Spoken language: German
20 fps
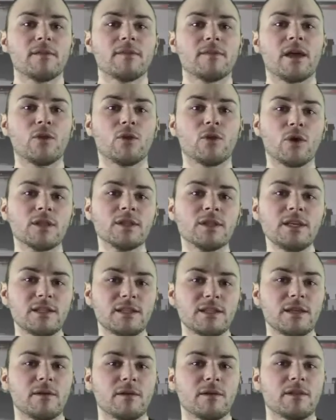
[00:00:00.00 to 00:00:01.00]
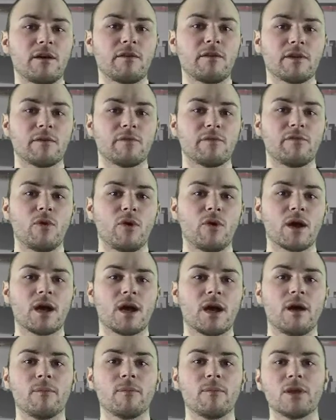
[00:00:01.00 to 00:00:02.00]
der noch nicht darin
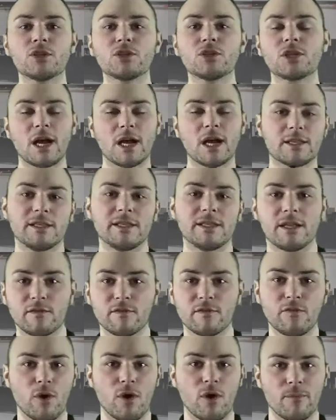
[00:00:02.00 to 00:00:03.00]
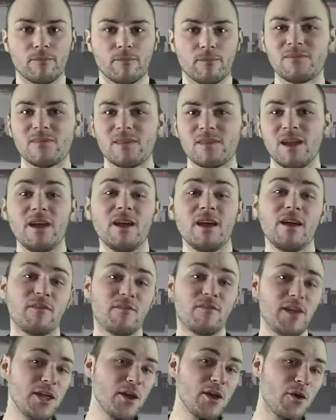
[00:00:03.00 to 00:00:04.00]
vorkam, dann schlagt ihn jetzt vor.
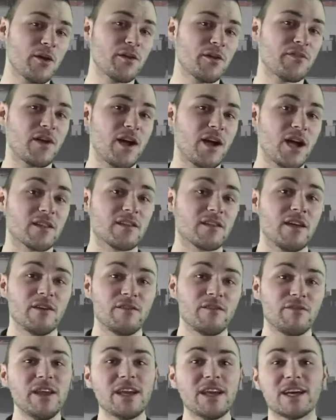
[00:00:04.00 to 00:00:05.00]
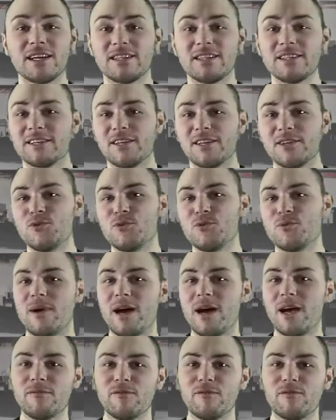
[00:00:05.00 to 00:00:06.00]
Wenn ihr euch fragt, wie kann ich denn nun
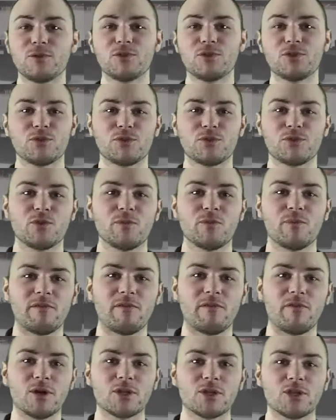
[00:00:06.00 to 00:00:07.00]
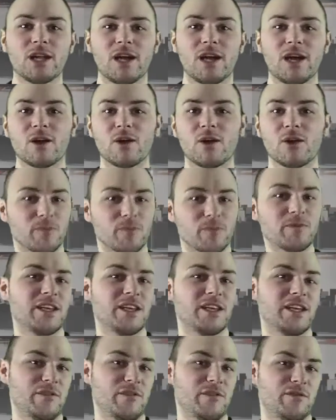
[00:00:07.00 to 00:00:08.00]
meinen Wunsch-YouTuber vorschlagen, kommt hier
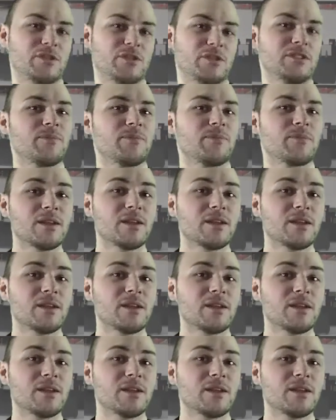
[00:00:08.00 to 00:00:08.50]
die Antwort.